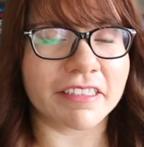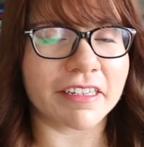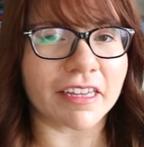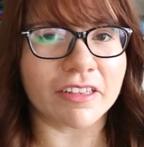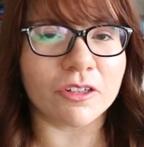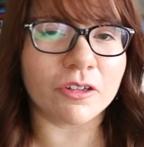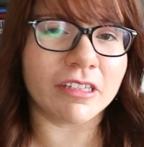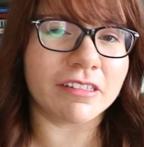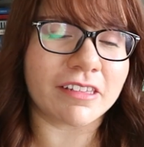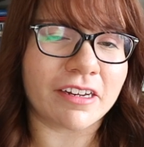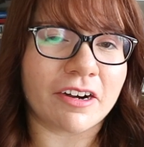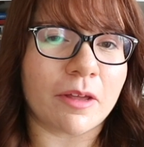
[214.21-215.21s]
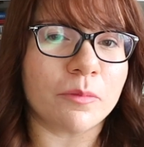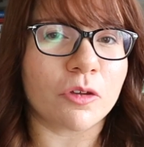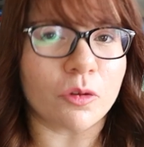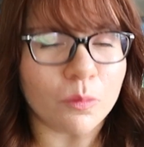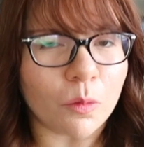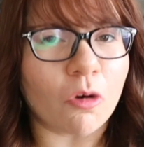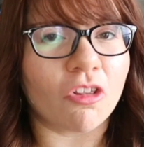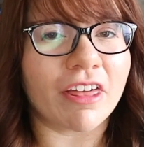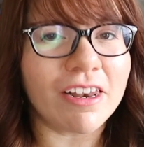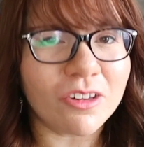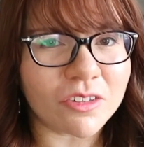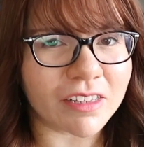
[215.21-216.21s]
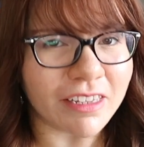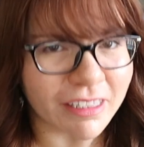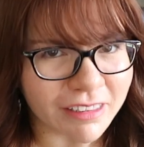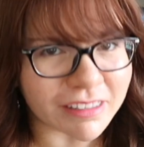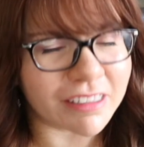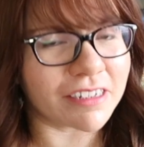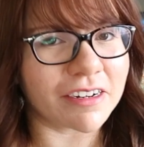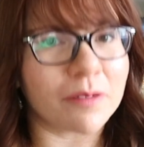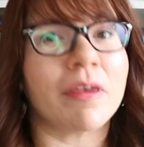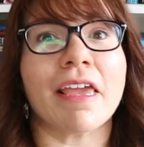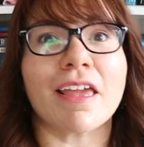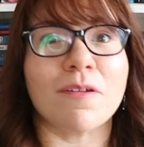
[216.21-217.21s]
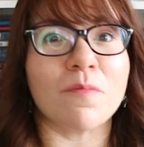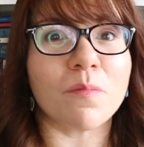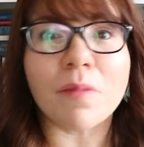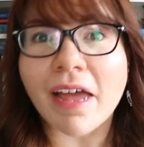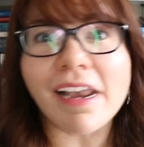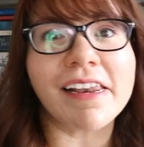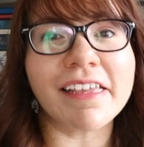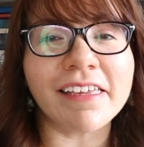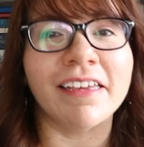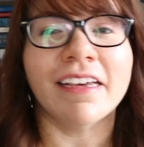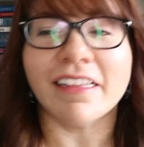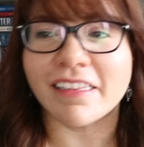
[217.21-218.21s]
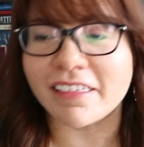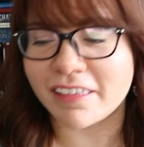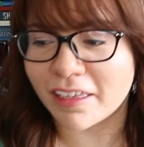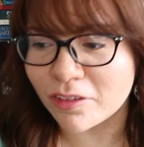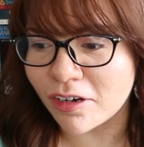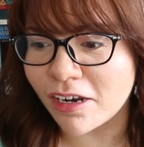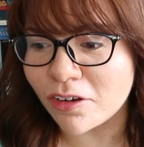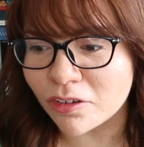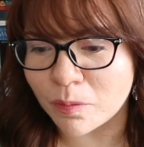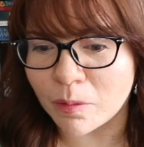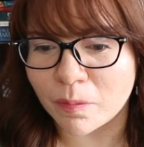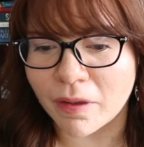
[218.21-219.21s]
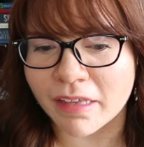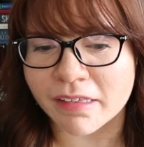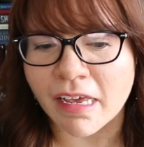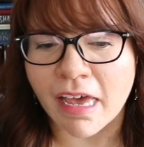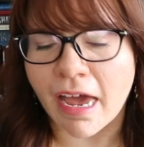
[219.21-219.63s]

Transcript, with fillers: checando Instagram con modelos de Instagram en Bali, diciéndole a los papás,